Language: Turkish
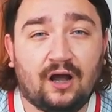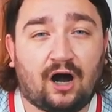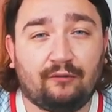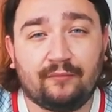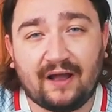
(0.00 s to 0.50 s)

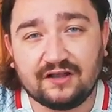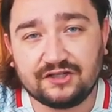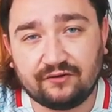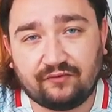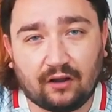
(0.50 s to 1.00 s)
Ama
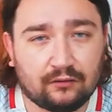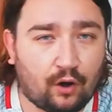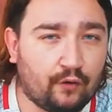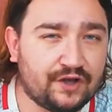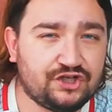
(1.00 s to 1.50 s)
bence
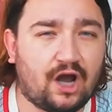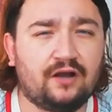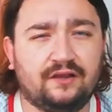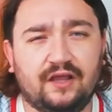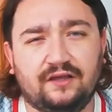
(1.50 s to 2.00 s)
Falcao ve Cagney